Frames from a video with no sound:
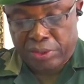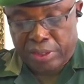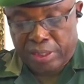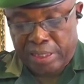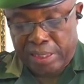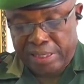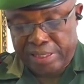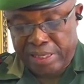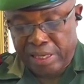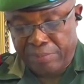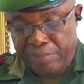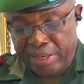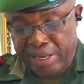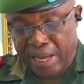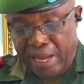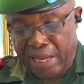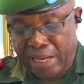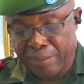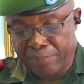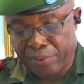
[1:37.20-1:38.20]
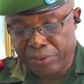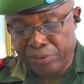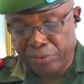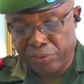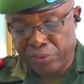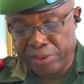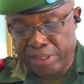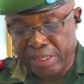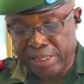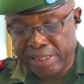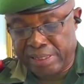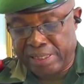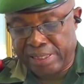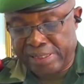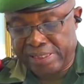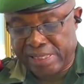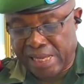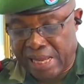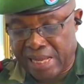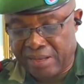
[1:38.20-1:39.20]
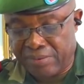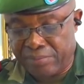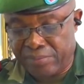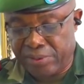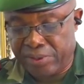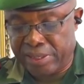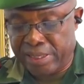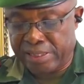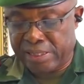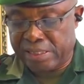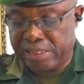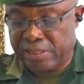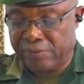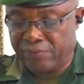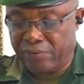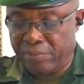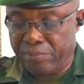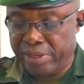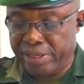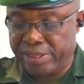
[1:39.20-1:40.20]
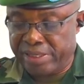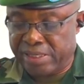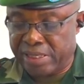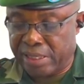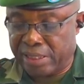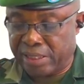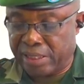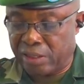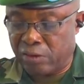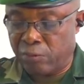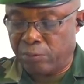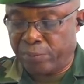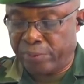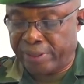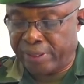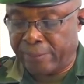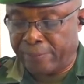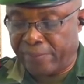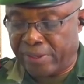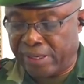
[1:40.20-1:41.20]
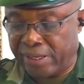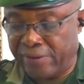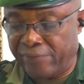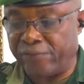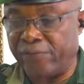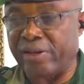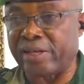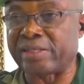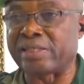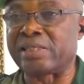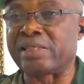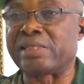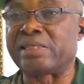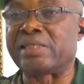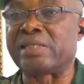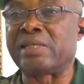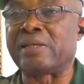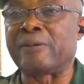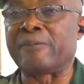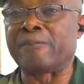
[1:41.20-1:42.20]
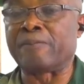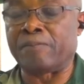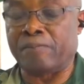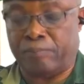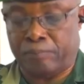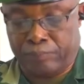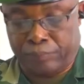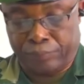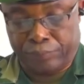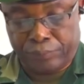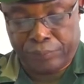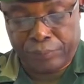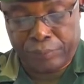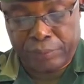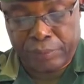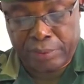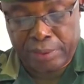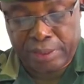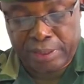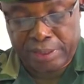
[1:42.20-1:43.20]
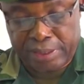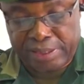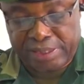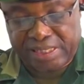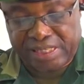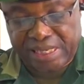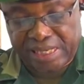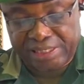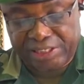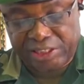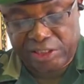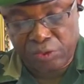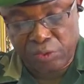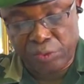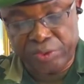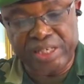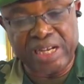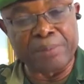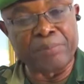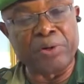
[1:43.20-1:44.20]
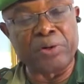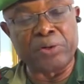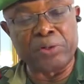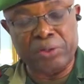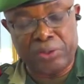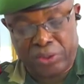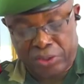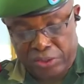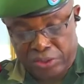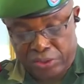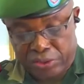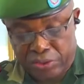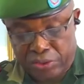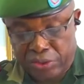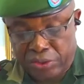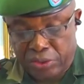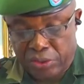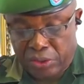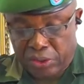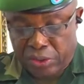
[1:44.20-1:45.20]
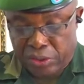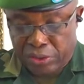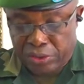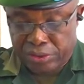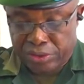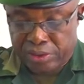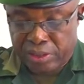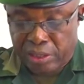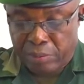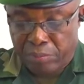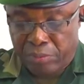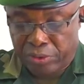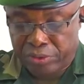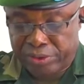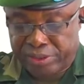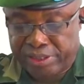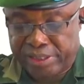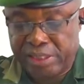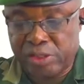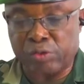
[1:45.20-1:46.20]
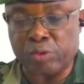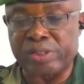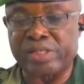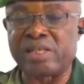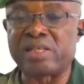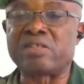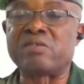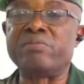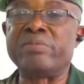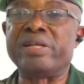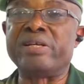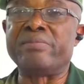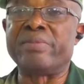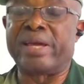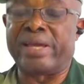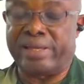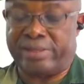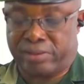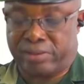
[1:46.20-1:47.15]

l'ennemi a abandonné des armes et des effets militaires récupérés par les FARDC. Il s'agit notamment d'un mortier 60 mm,